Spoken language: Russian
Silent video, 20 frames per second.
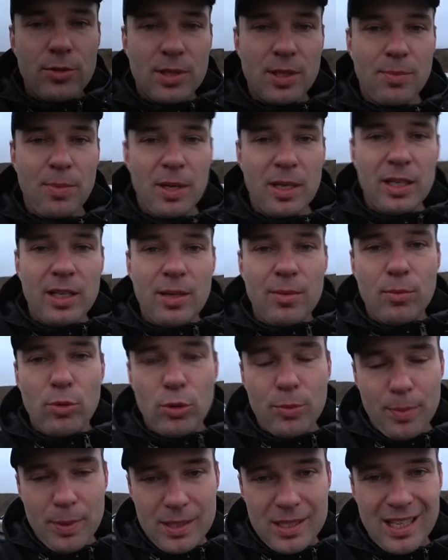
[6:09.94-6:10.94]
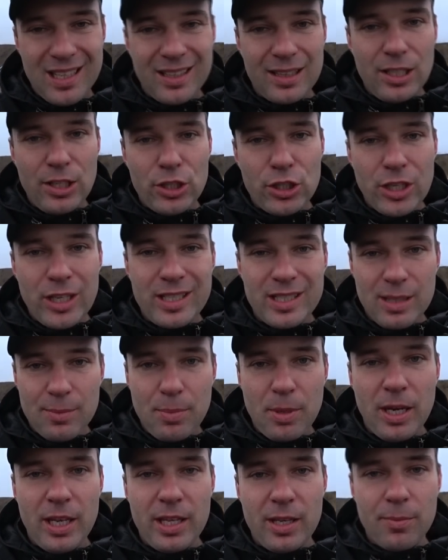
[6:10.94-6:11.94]
соперником будет Passat 3.6 на
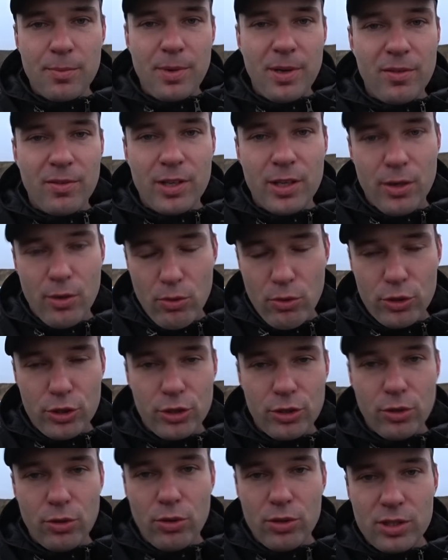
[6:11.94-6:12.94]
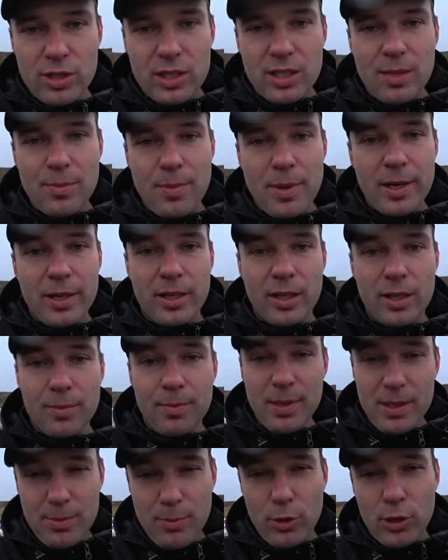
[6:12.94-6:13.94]
переднем приводе. Очень грозный соперник.
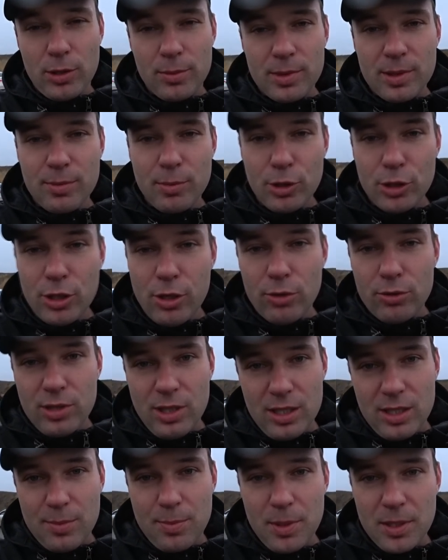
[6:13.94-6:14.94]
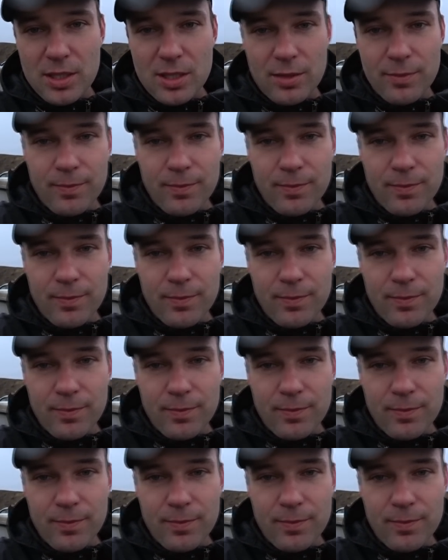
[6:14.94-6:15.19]
Посмотрим, сможет ли он зацепиться.